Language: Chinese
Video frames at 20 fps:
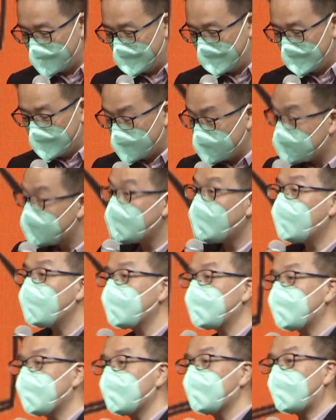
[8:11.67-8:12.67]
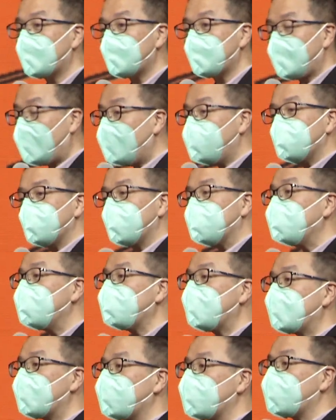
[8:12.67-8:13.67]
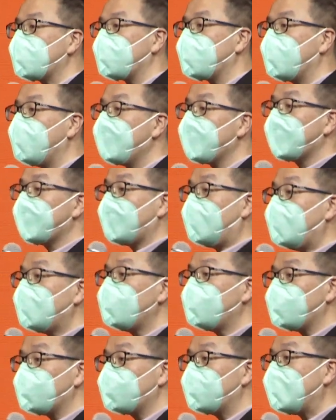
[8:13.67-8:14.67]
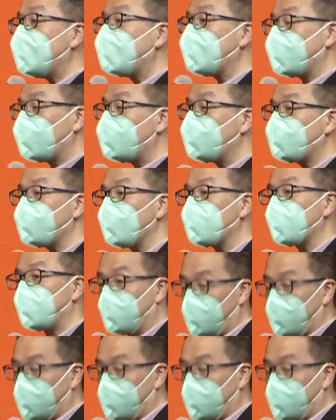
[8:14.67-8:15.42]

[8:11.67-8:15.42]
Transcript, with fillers: 你知道她她她很特别的是什么？她努力的去做什